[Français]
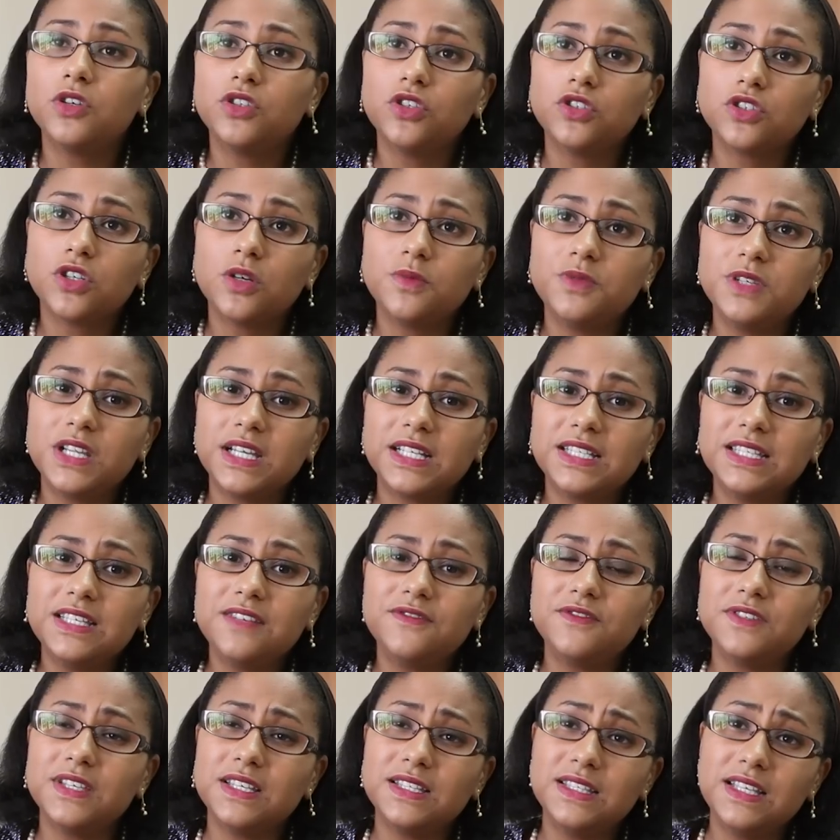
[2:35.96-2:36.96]
notre objectif,
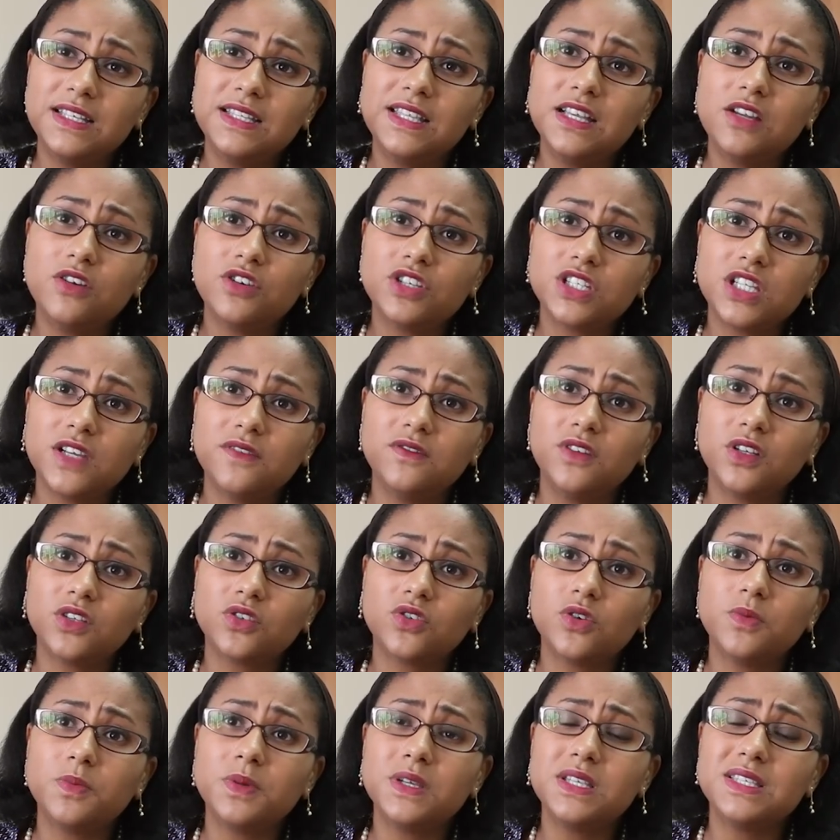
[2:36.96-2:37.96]
c'est d'aider le chef
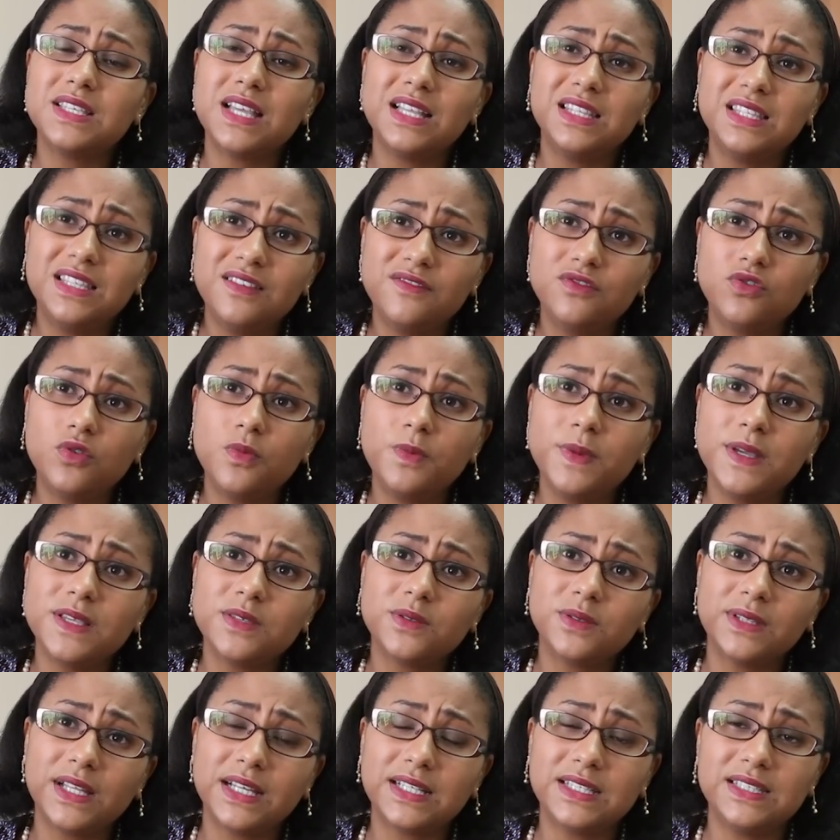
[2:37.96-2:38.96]
d'entreprise à développer
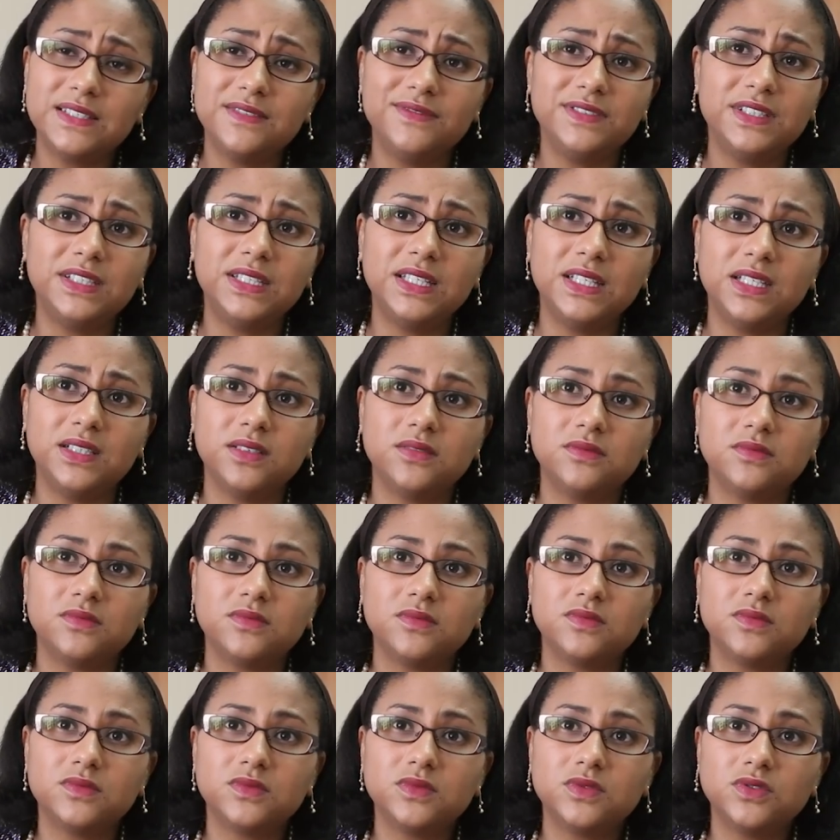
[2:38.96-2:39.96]
son activité.
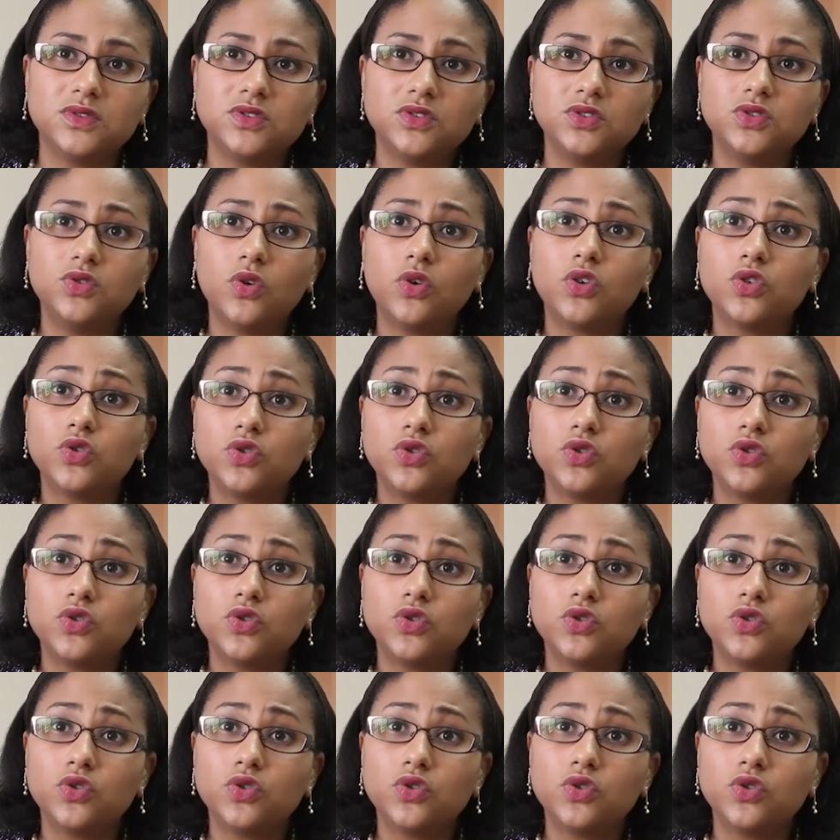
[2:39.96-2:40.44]
Donc,